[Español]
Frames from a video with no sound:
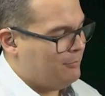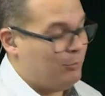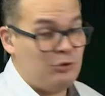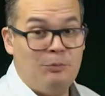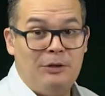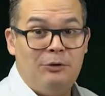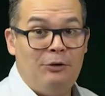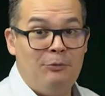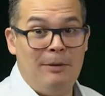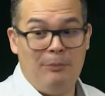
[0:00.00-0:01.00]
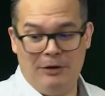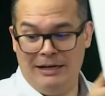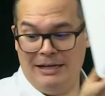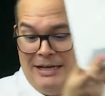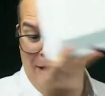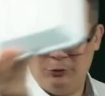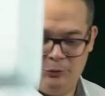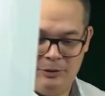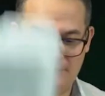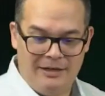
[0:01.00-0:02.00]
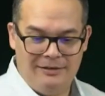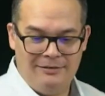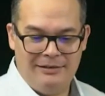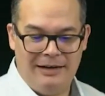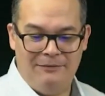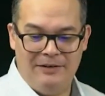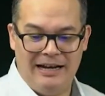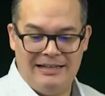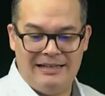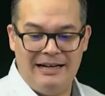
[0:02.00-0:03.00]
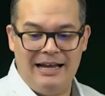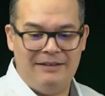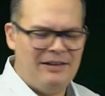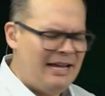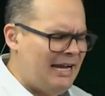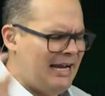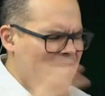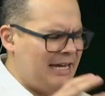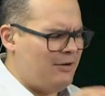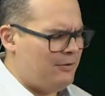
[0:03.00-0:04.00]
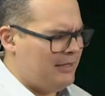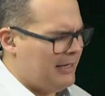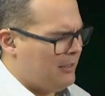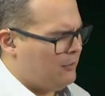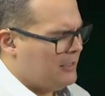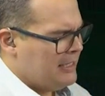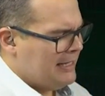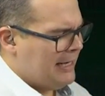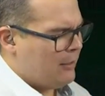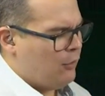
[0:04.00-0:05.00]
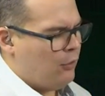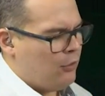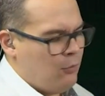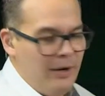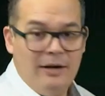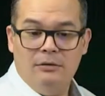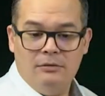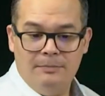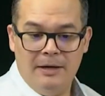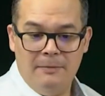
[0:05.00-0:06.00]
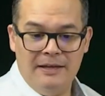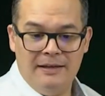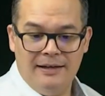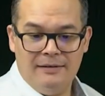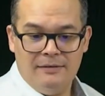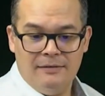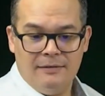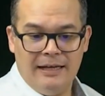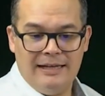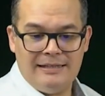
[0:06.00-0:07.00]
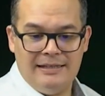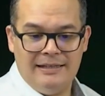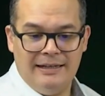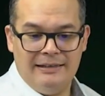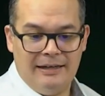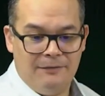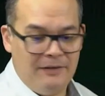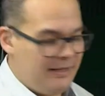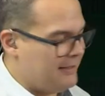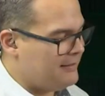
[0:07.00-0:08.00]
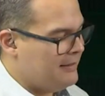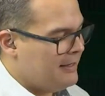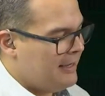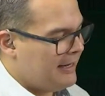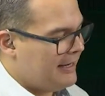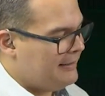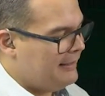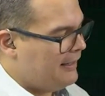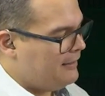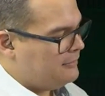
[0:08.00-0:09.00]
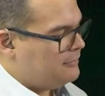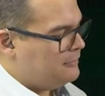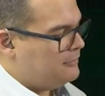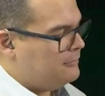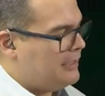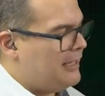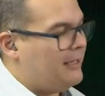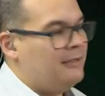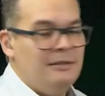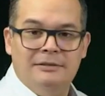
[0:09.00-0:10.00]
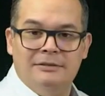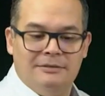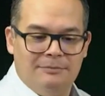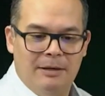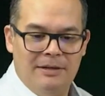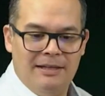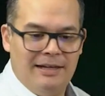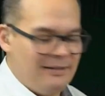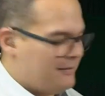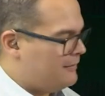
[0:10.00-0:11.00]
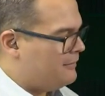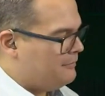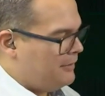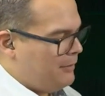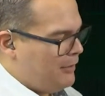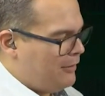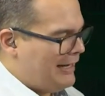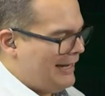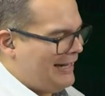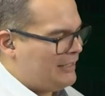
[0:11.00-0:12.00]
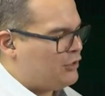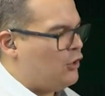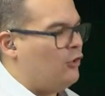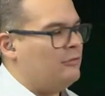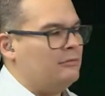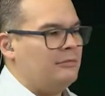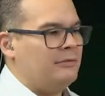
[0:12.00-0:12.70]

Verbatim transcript: Por supuesto no voy a ponerle hielo todavía. Al finalizar el live la lleno de hielo y la coloco. Bueno, bebidas que necesitan estar frías. Acá está una bebidas, bueno, a la elección.